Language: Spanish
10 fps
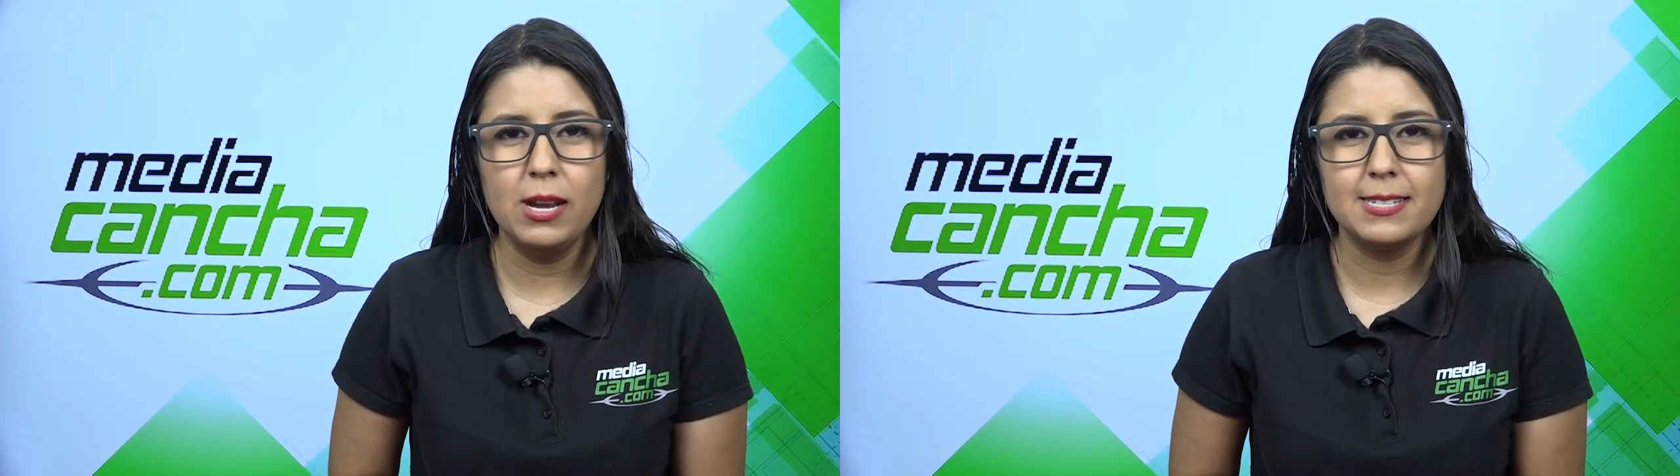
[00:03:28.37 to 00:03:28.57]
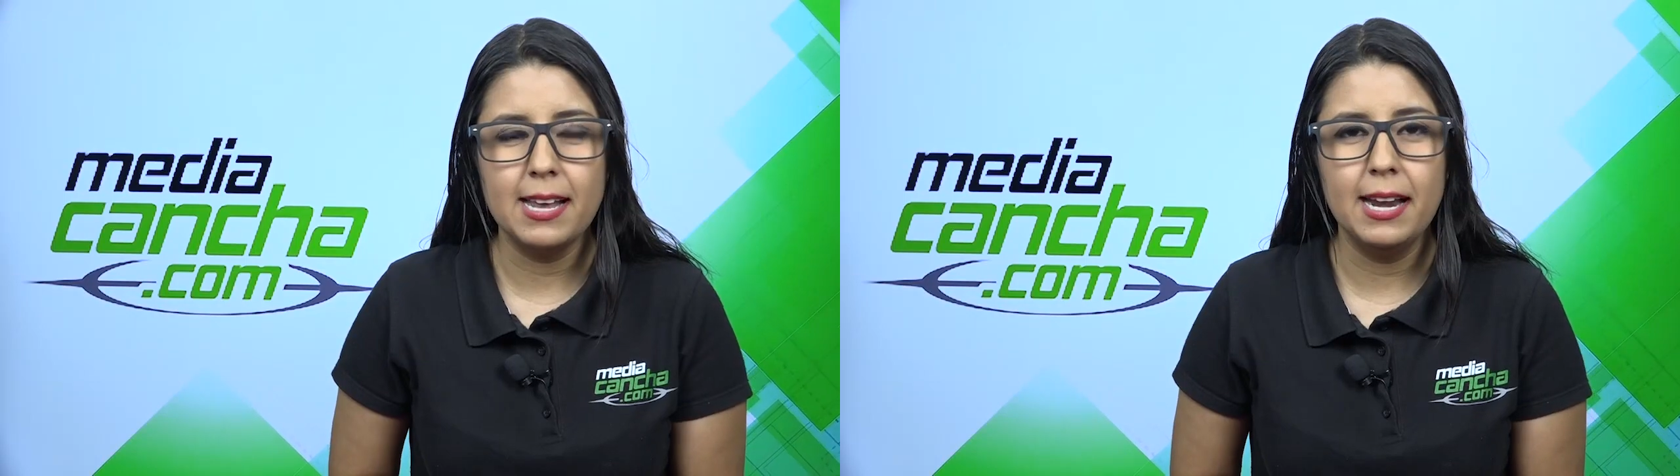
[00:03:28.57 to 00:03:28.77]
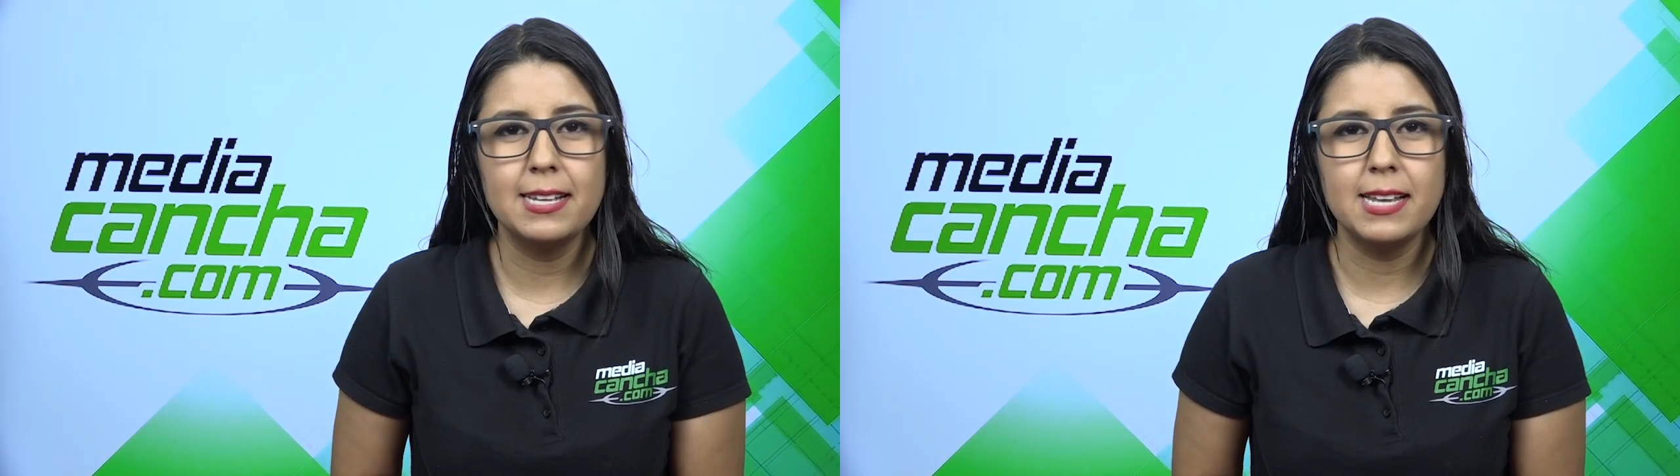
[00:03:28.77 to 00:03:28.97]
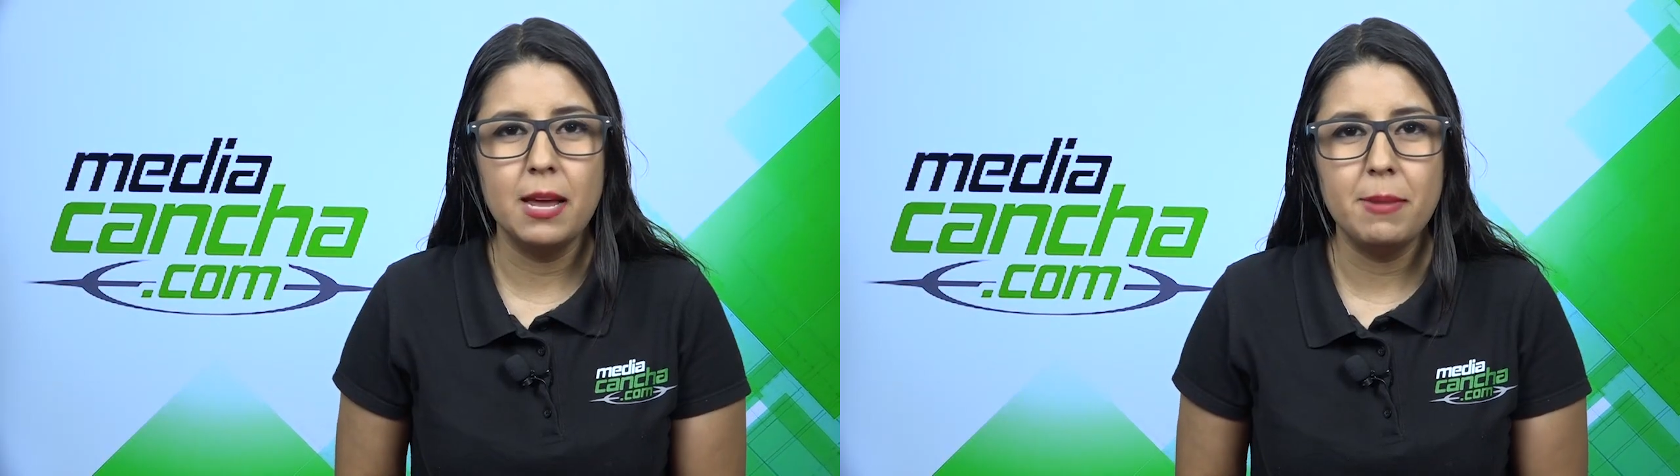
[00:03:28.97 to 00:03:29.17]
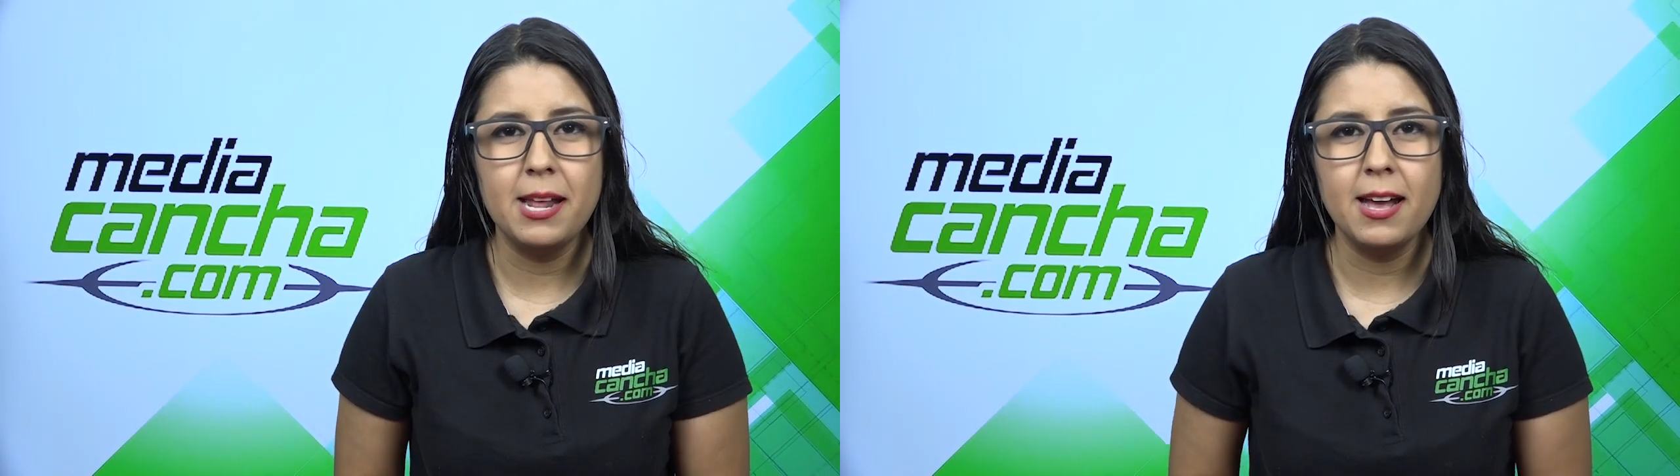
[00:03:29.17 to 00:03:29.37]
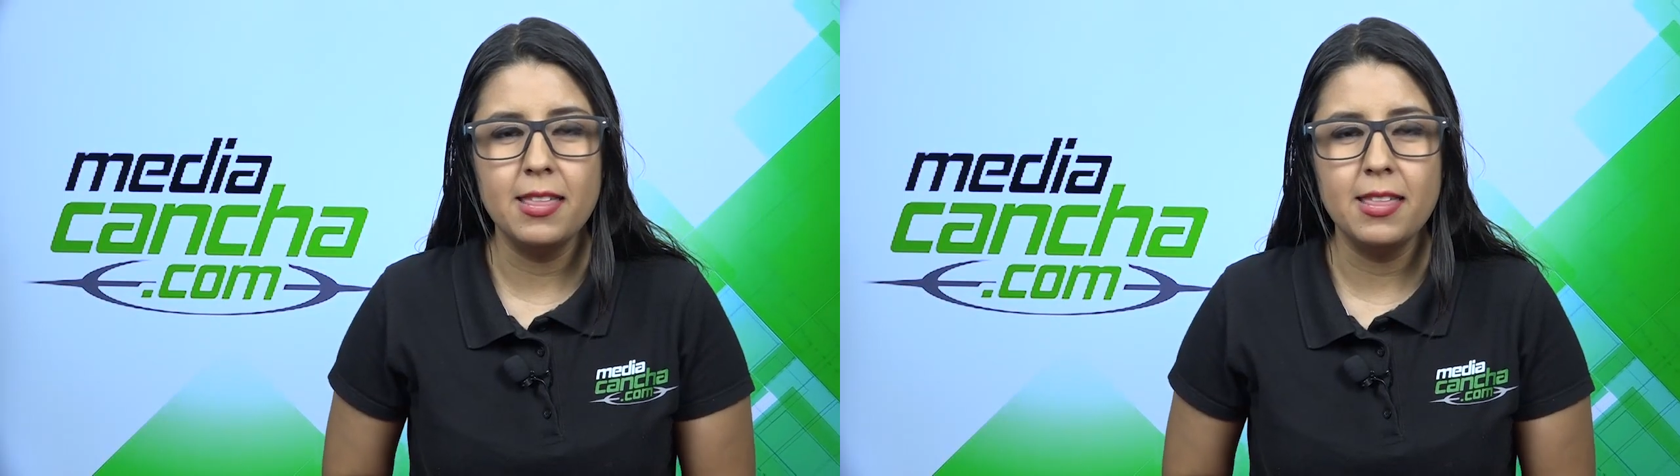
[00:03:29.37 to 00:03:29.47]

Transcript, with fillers: y las Águilas del América